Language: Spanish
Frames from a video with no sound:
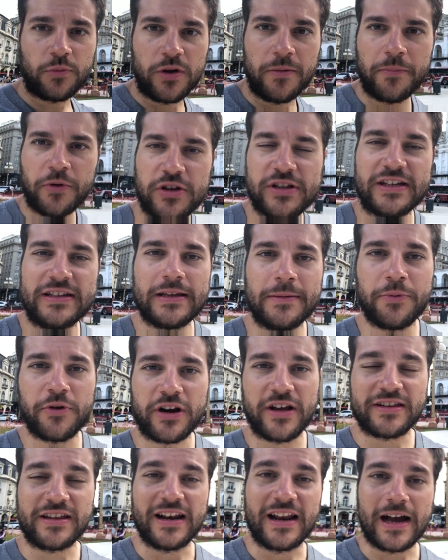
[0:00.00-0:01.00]
muy importante
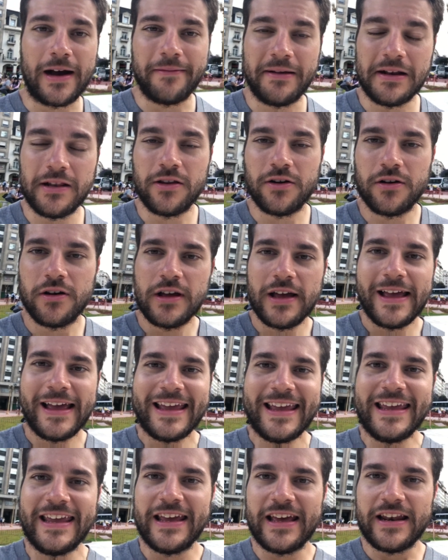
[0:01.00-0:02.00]
porque es el Cabildo
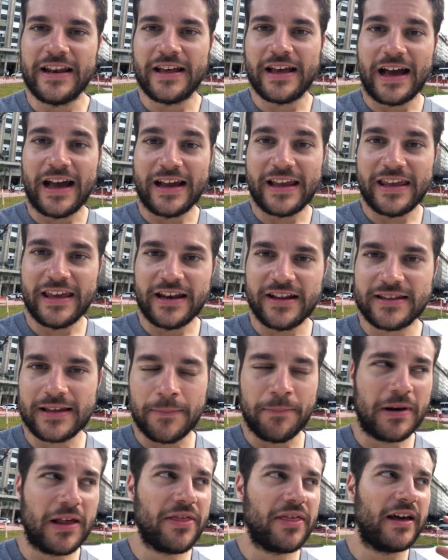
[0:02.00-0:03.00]
y en, aquí en esta
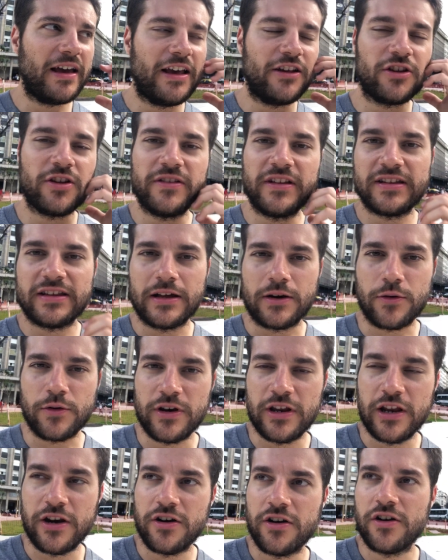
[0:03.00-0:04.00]
plaza es donde se
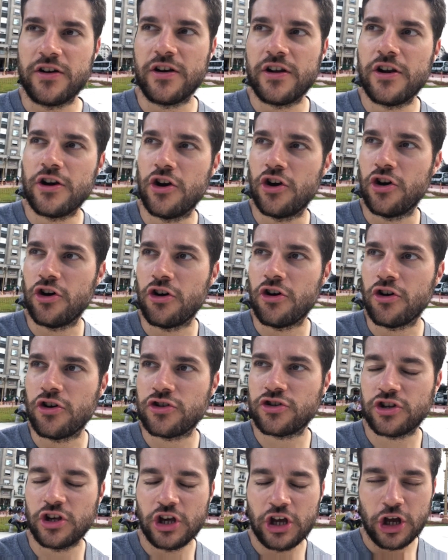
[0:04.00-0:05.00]
reunieron
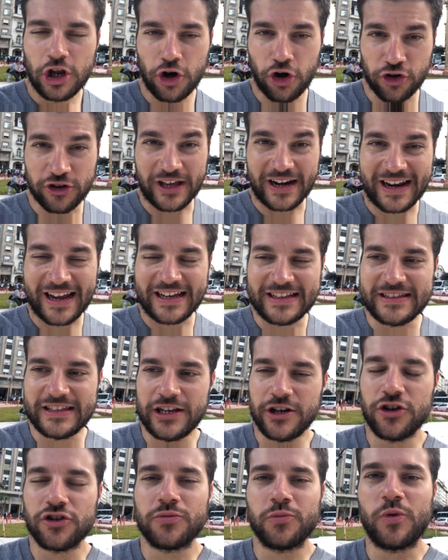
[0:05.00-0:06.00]
los, los
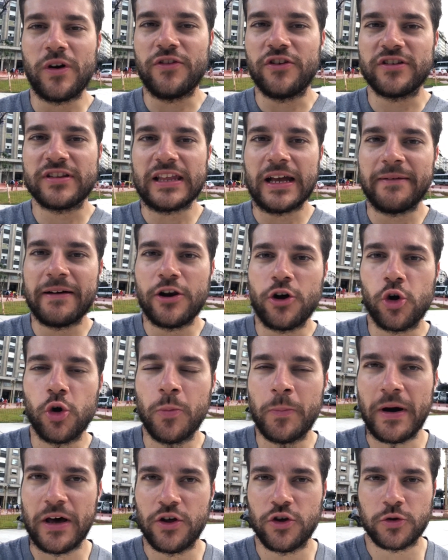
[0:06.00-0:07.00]
argentinos cuando estaban
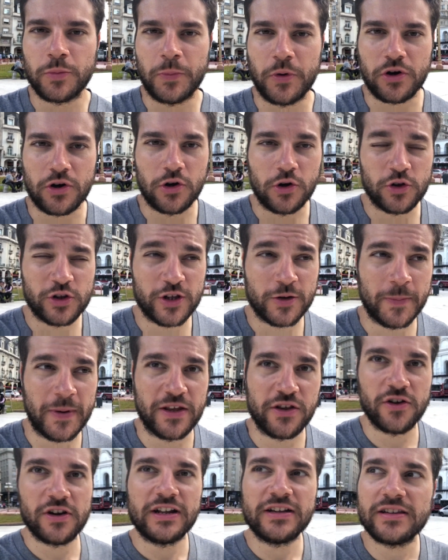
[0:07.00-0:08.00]
ocupados por los
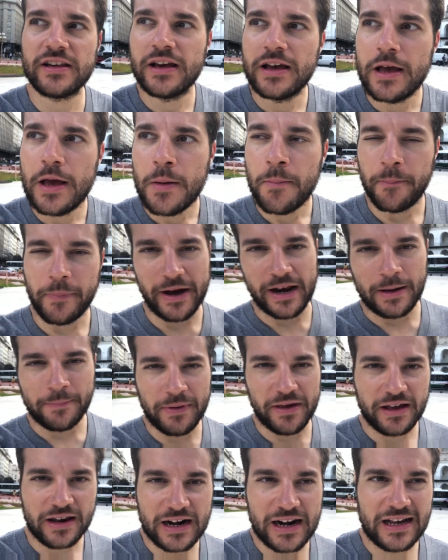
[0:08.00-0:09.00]
españoles para
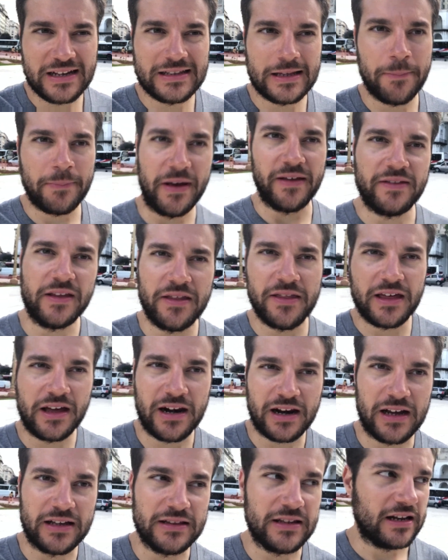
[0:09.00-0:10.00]
pedir la independencia de
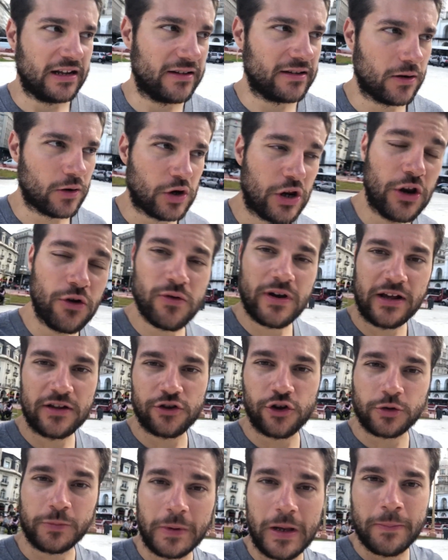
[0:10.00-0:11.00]
Argentina. Se reunieron unas
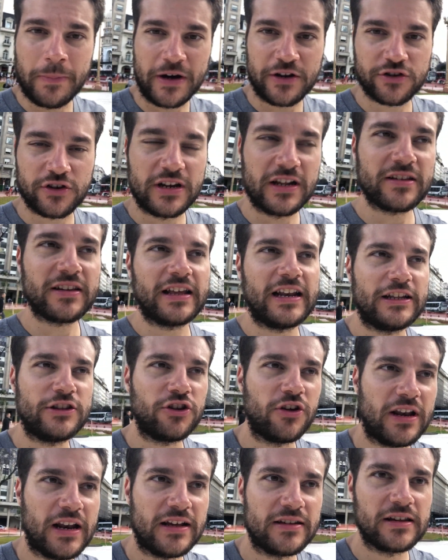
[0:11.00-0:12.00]
2.000 personas, que eran
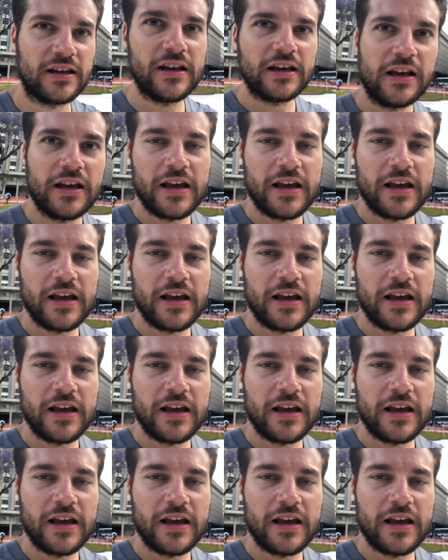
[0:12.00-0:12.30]
todas las,